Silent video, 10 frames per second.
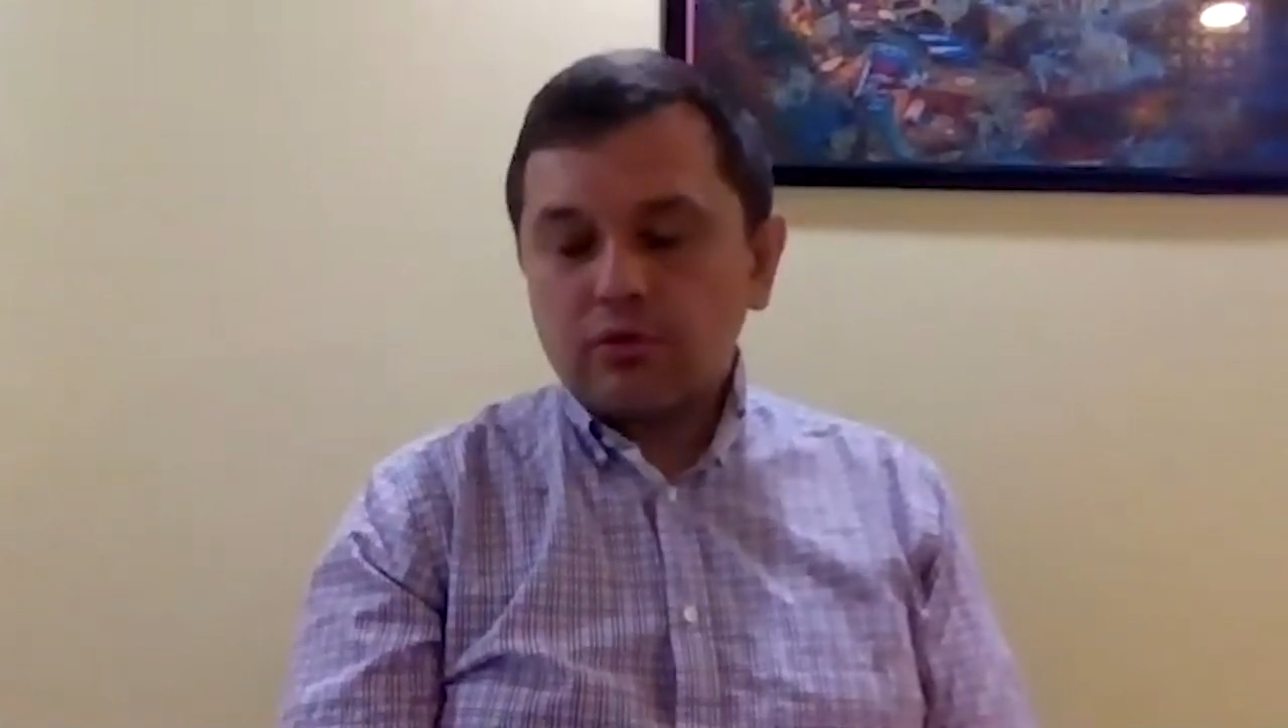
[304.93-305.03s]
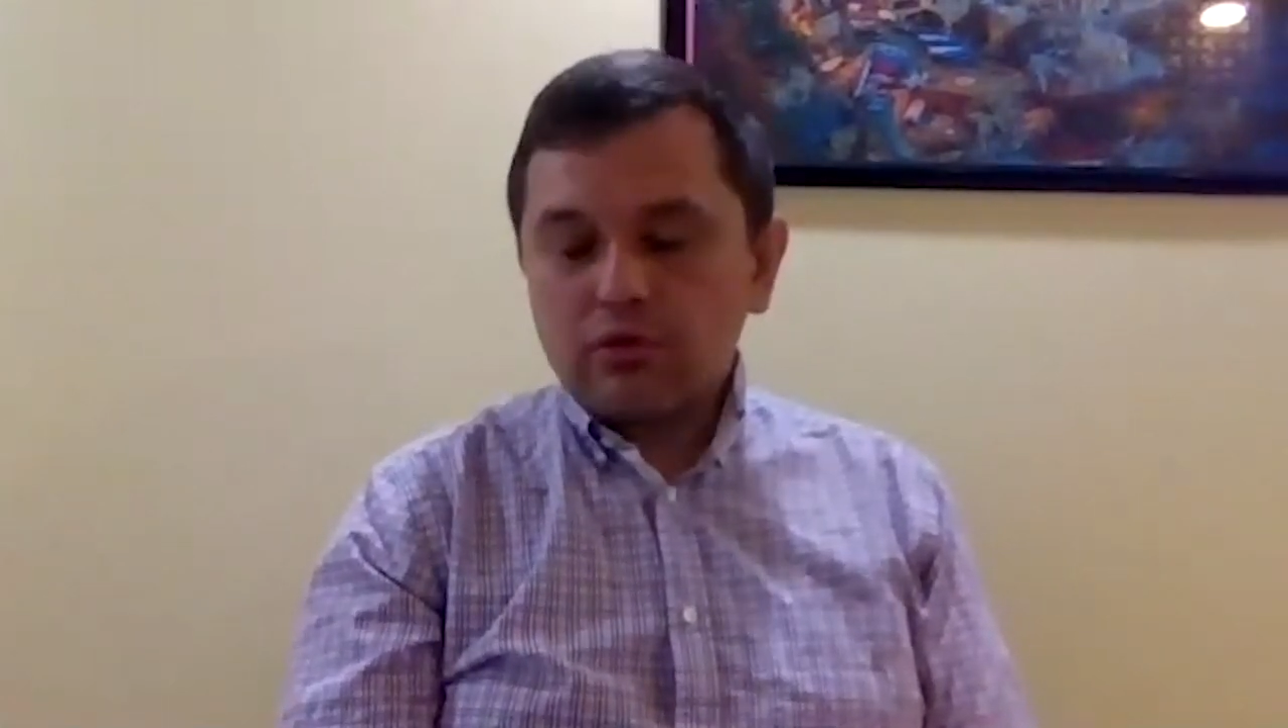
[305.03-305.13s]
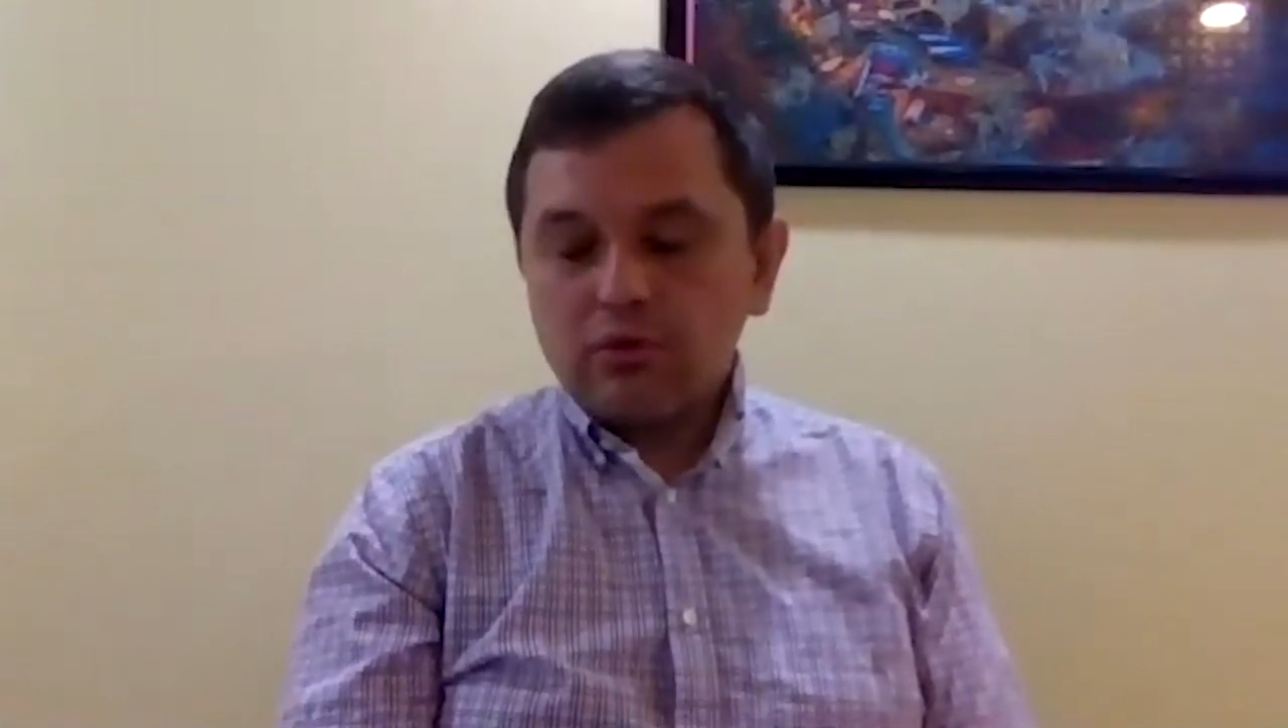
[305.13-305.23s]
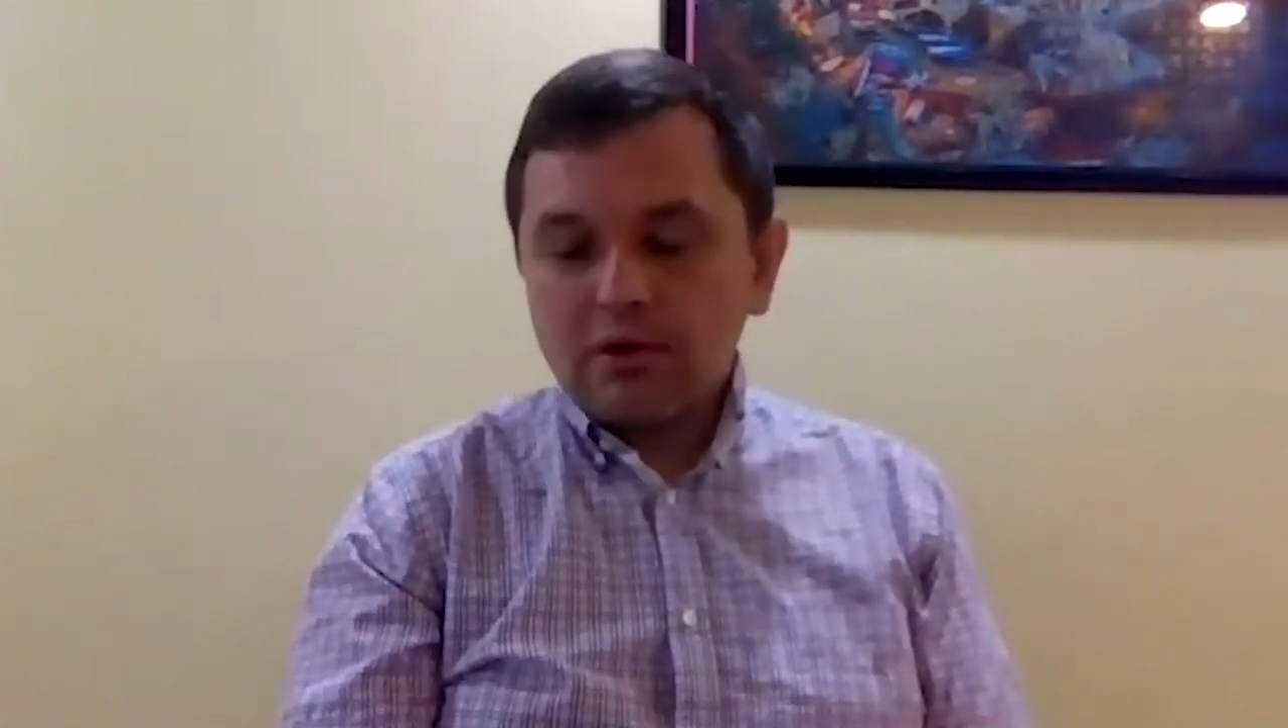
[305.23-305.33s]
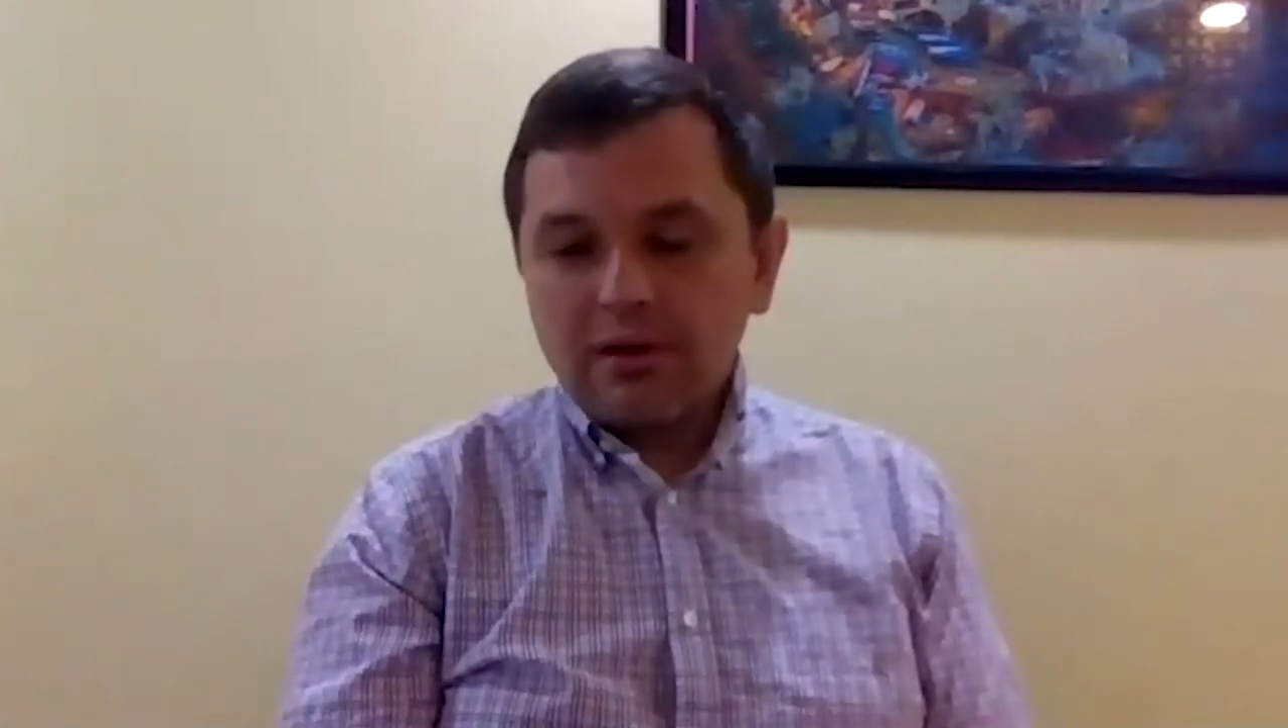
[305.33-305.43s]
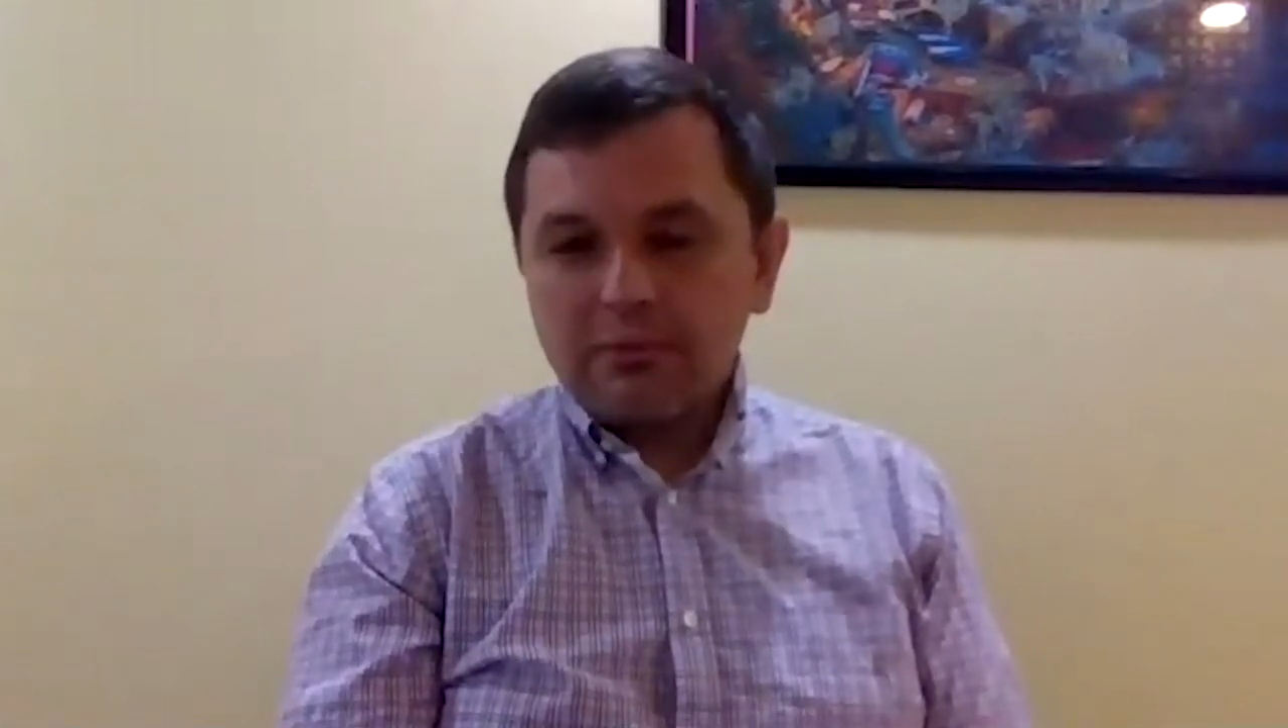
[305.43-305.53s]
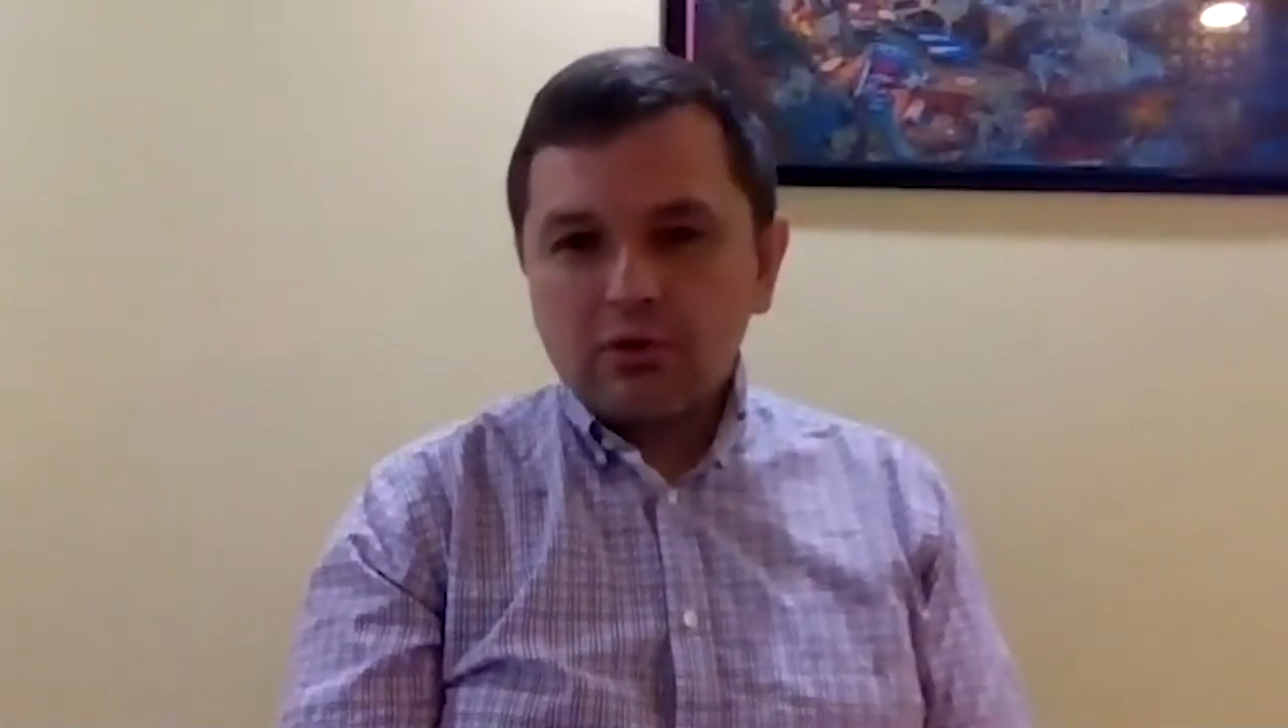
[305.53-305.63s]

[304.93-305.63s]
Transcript: en soi-même,